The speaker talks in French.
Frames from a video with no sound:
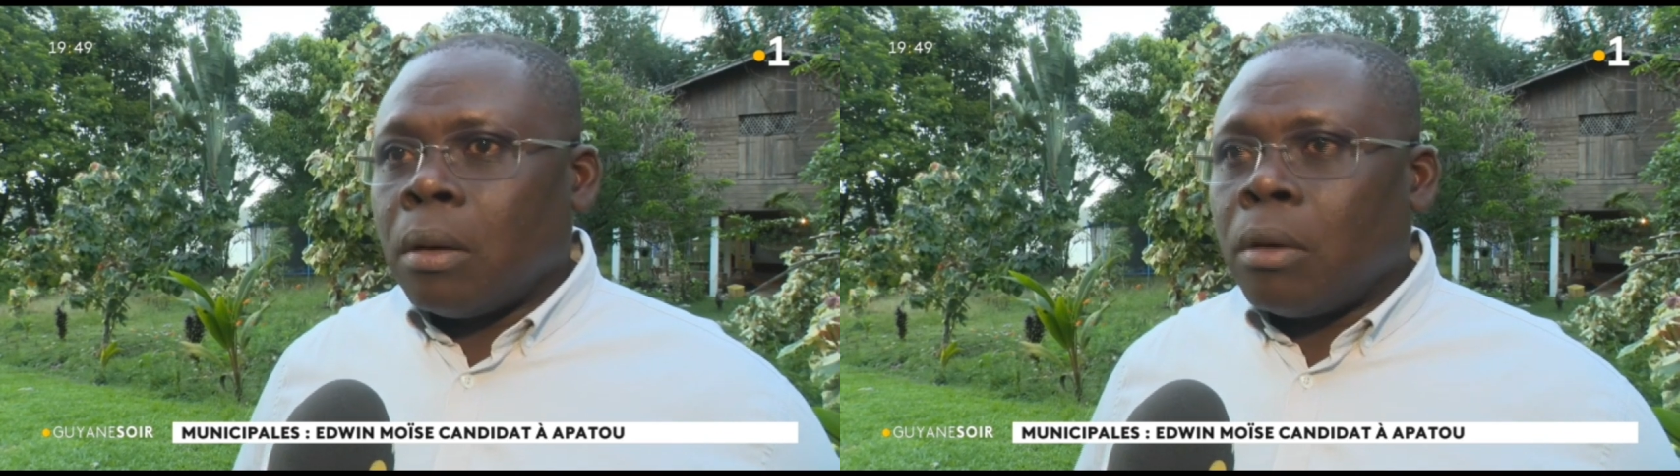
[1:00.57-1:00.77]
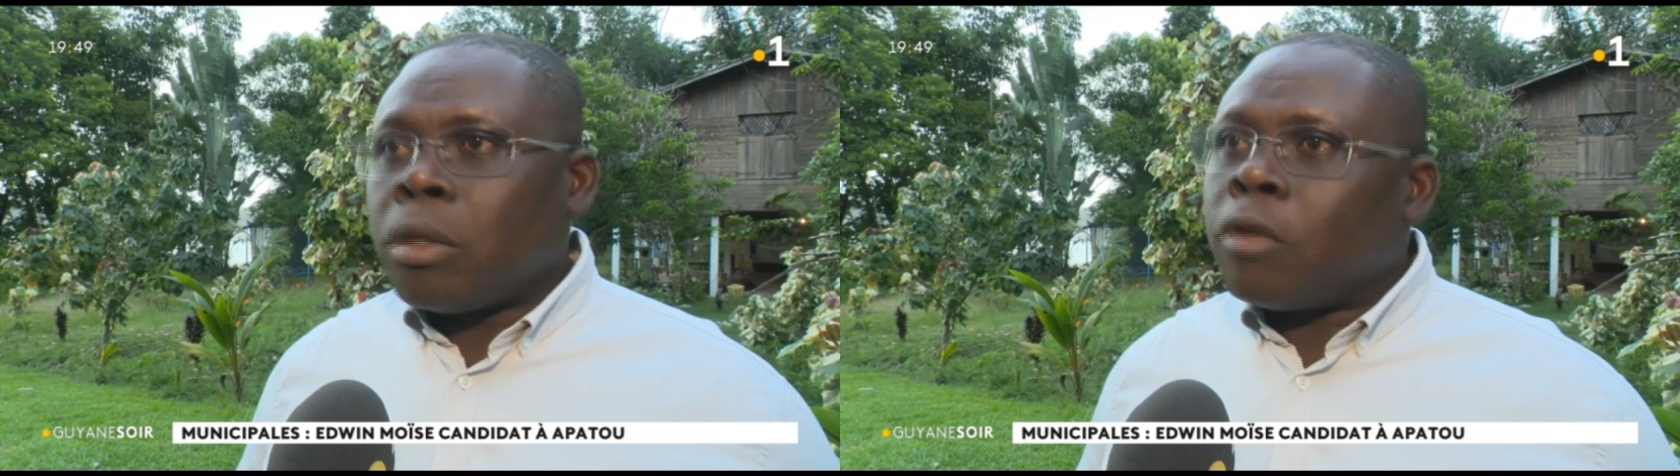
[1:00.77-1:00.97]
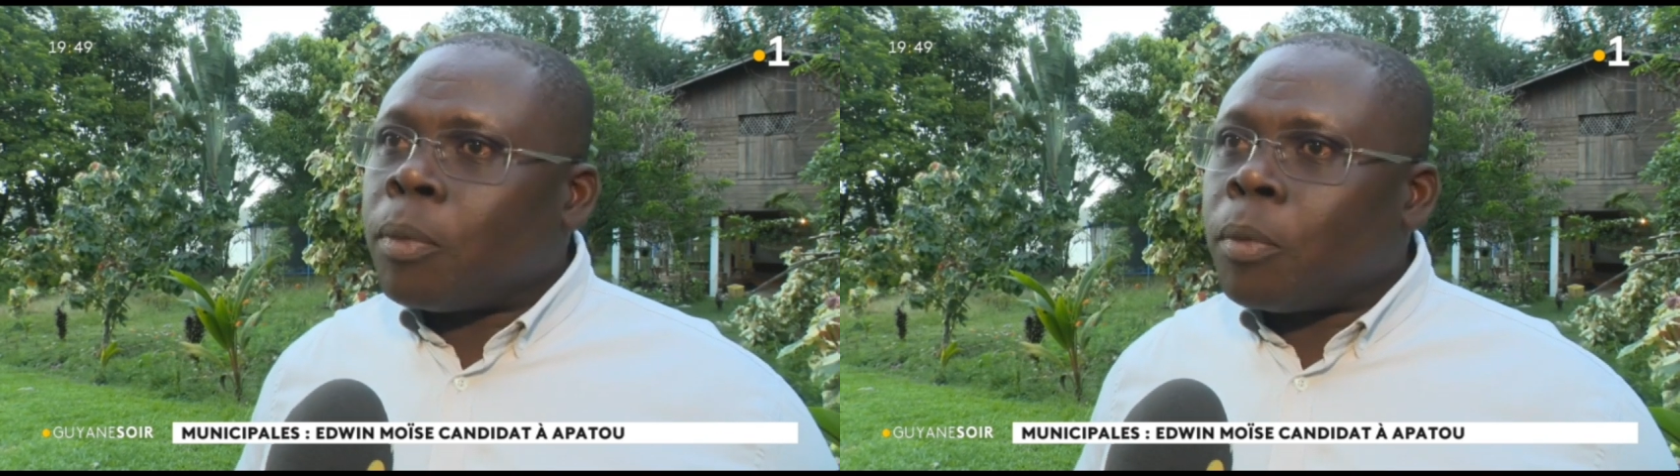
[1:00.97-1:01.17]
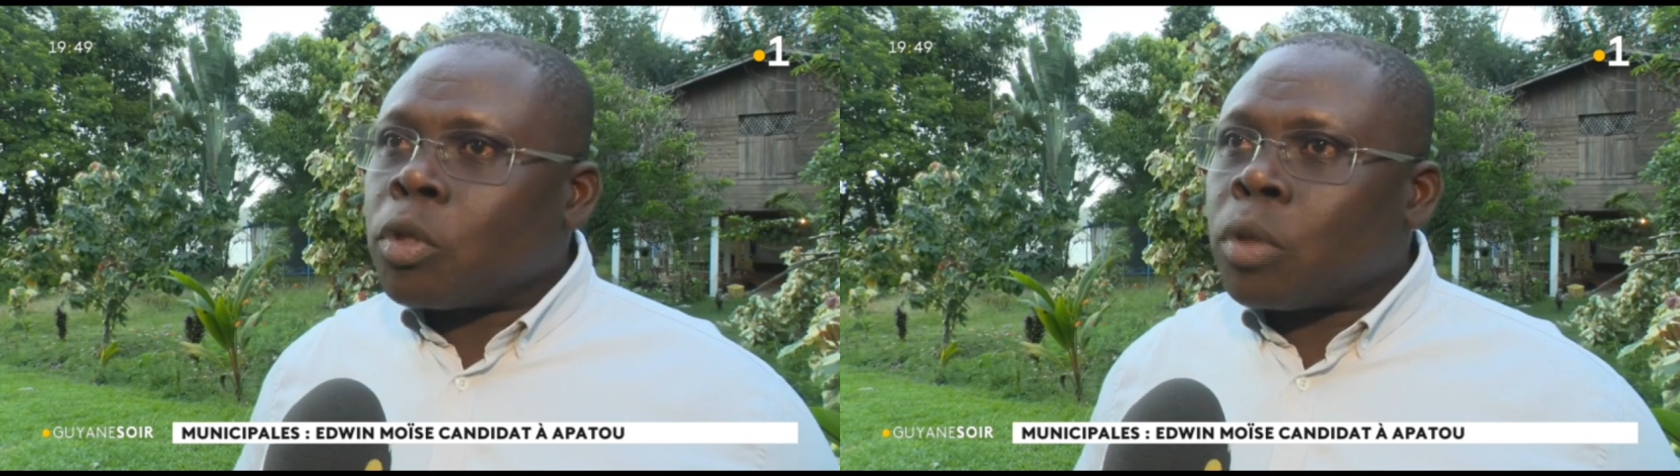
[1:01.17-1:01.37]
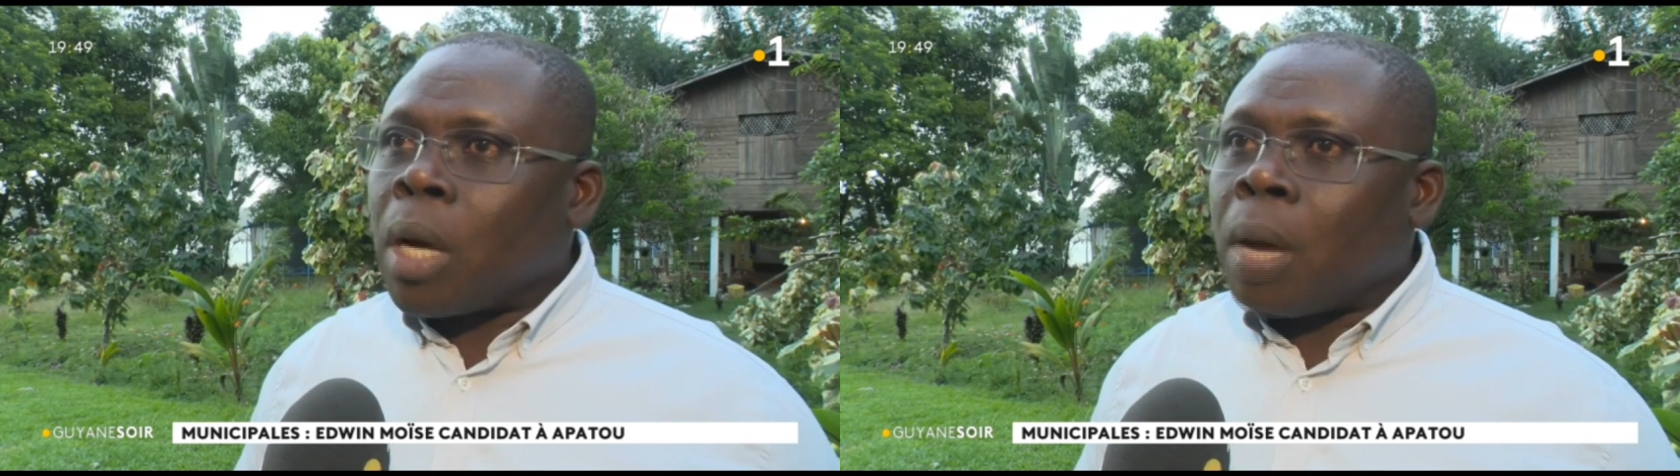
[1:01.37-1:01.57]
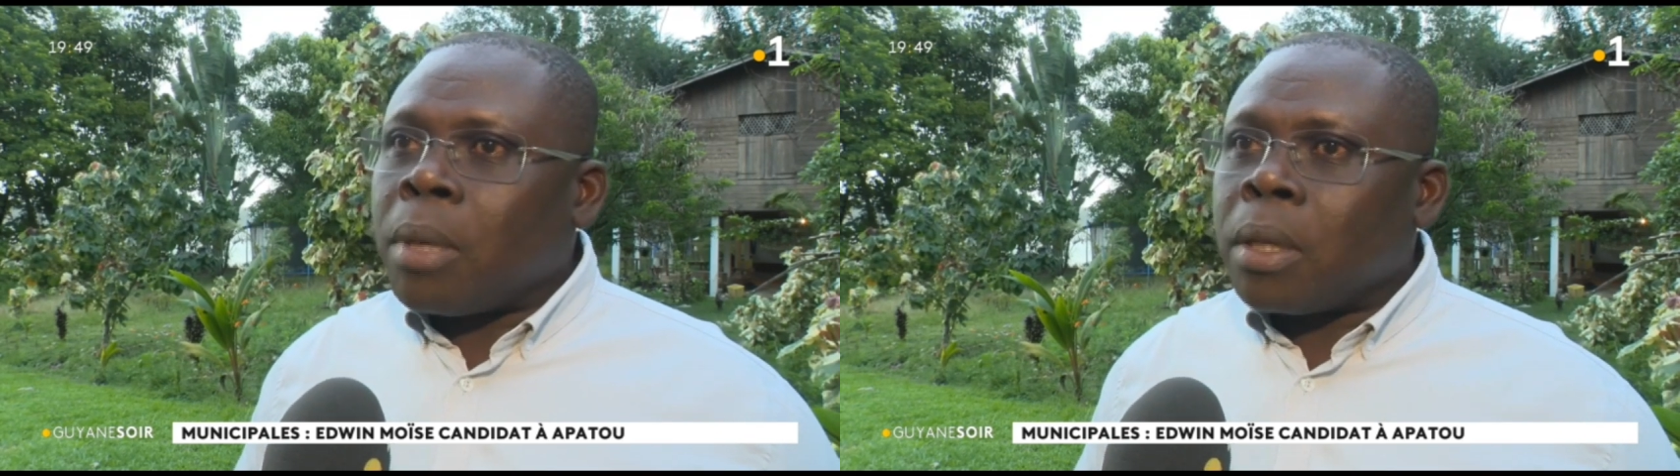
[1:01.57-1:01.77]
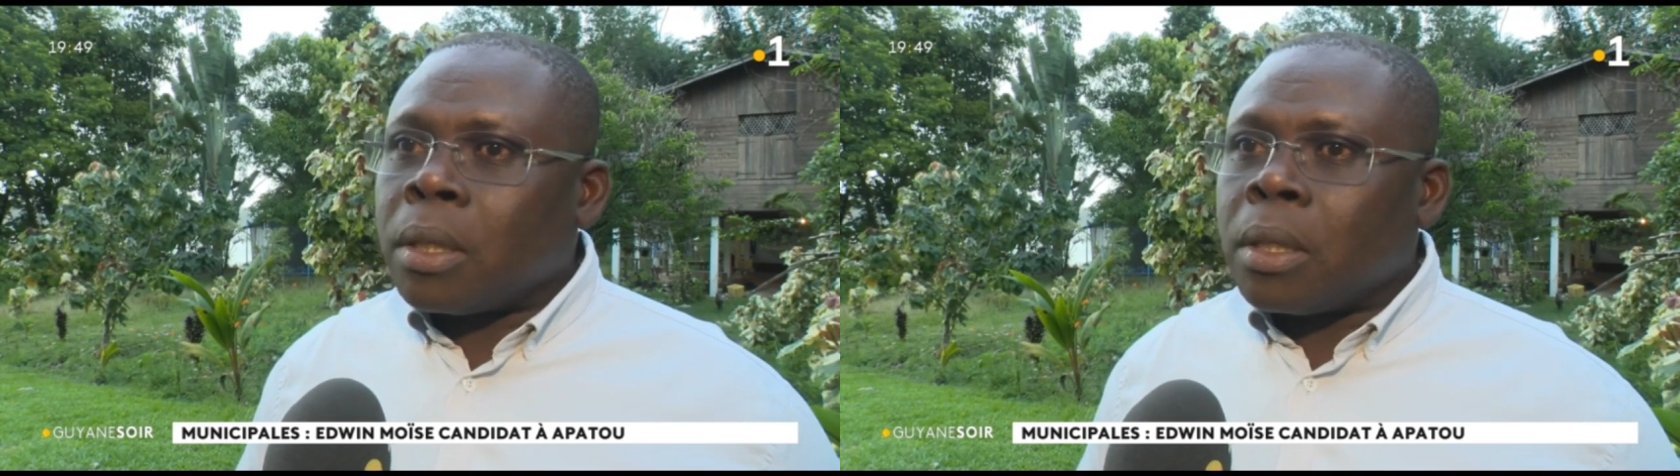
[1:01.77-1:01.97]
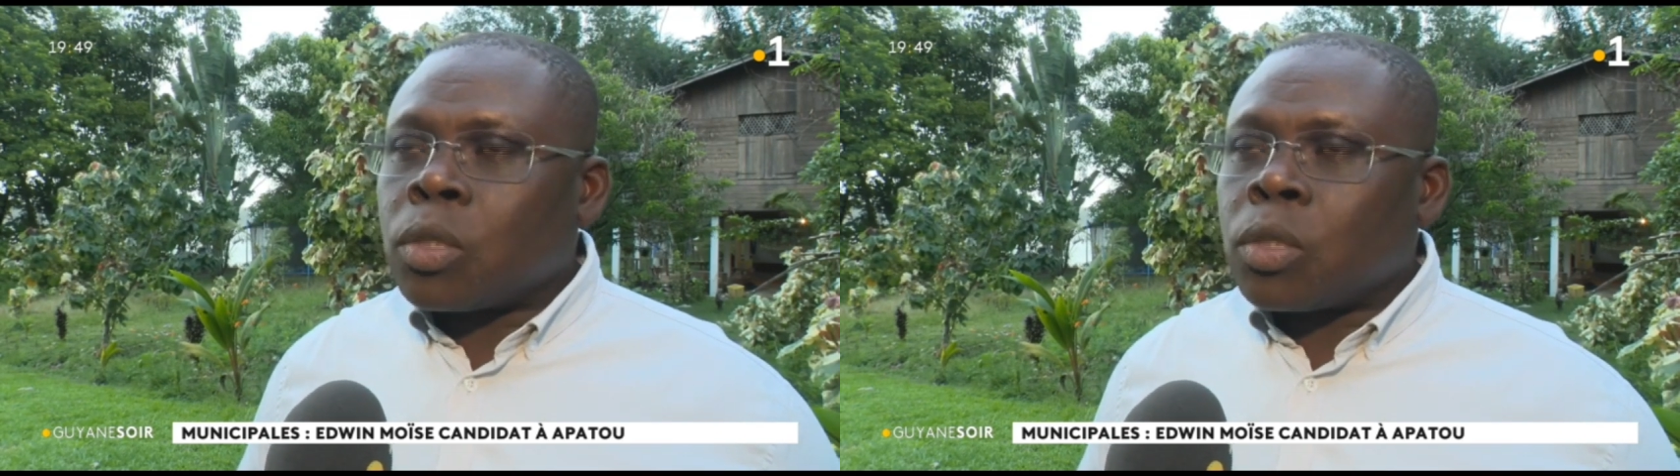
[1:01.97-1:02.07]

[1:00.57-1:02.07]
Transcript: le développement durable